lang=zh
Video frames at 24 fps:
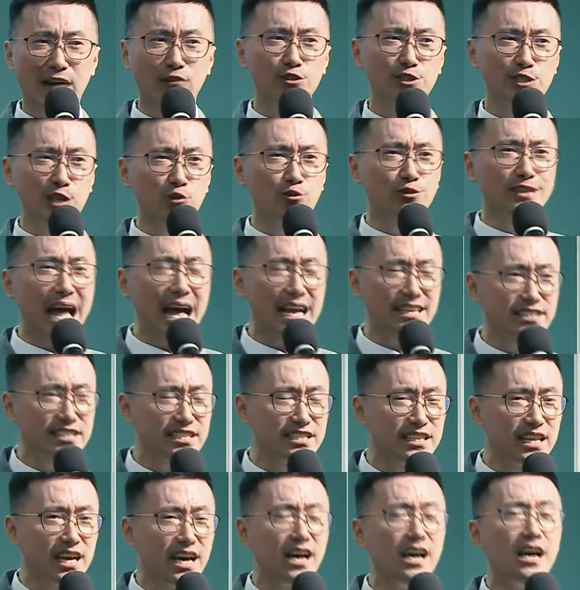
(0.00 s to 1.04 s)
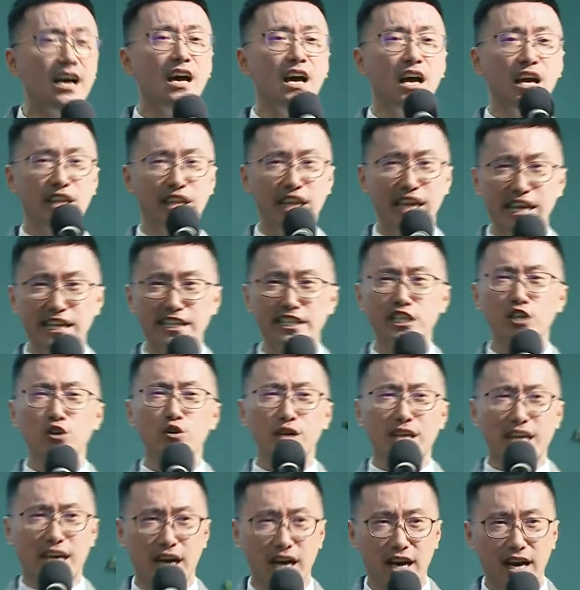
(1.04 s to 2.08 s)
售大师呢，你就
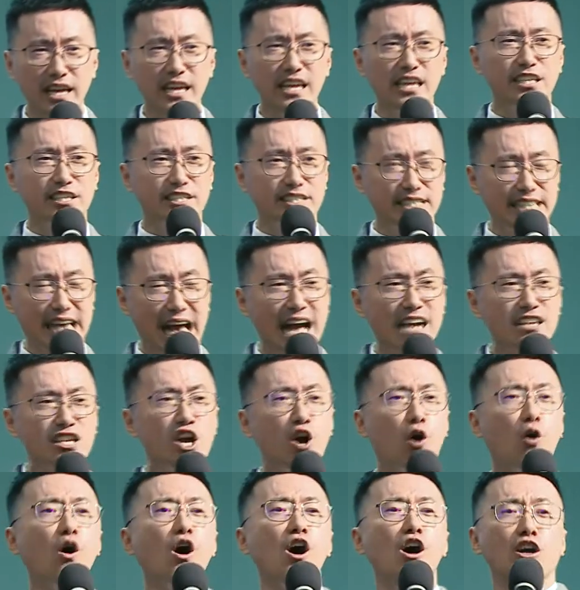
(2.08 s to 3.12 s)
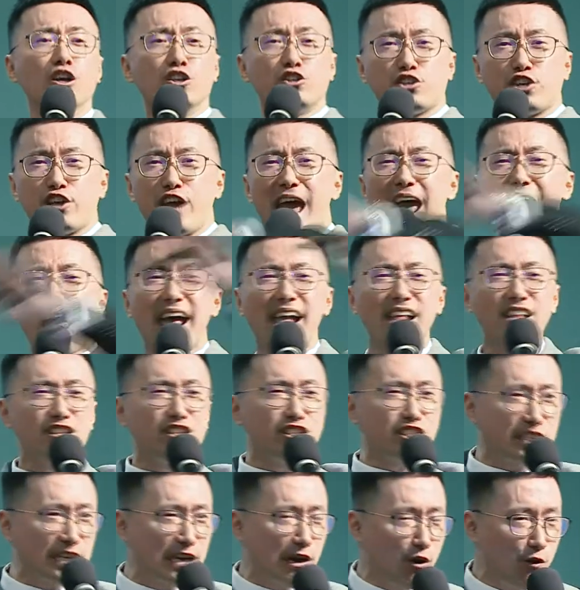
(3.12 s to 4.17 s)
可以享有全
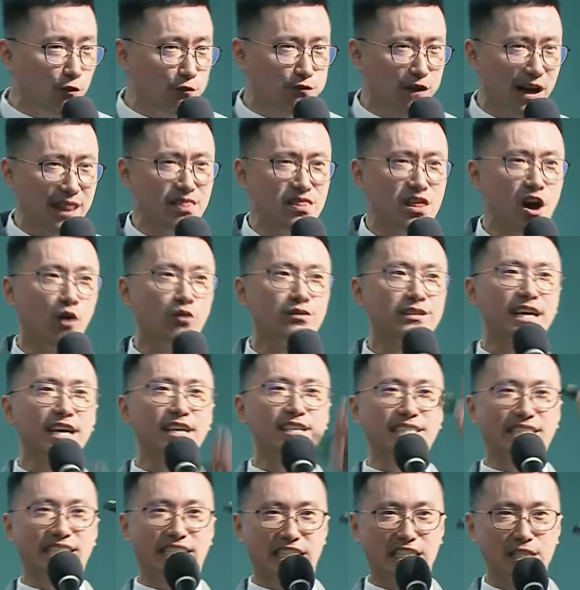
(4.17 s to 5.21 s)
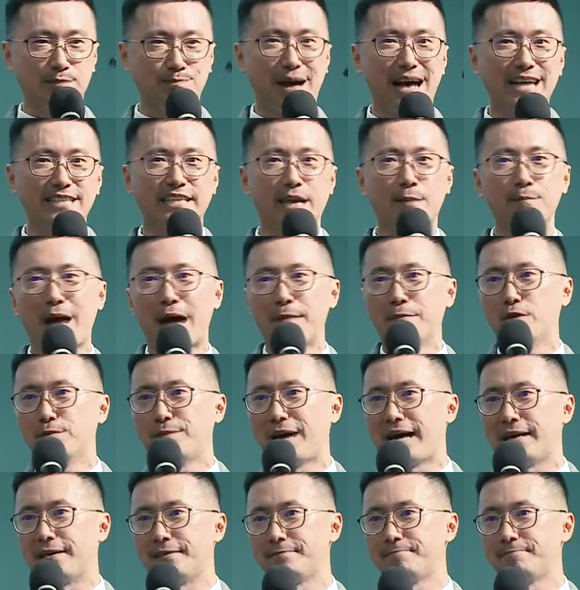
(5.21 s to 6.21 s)
球分红的十八仙，棒不棒？